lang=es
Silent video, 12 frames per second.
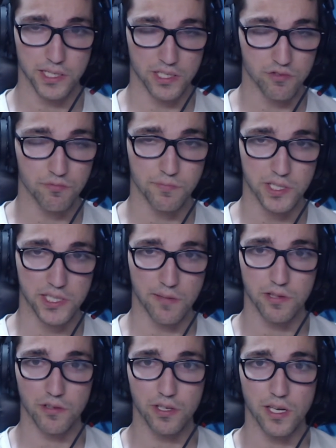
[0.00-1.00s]
Que es un
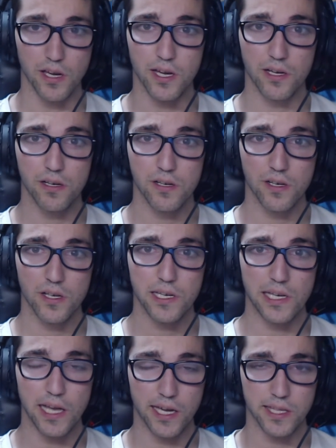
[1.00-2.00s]
pensamiento que ya
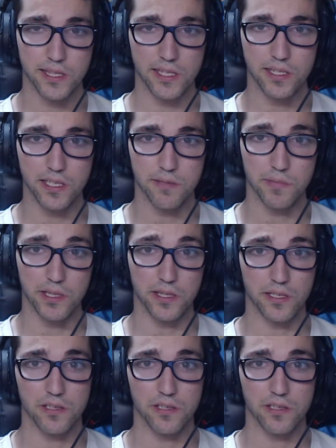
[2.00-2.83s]
la gente tiene en mente.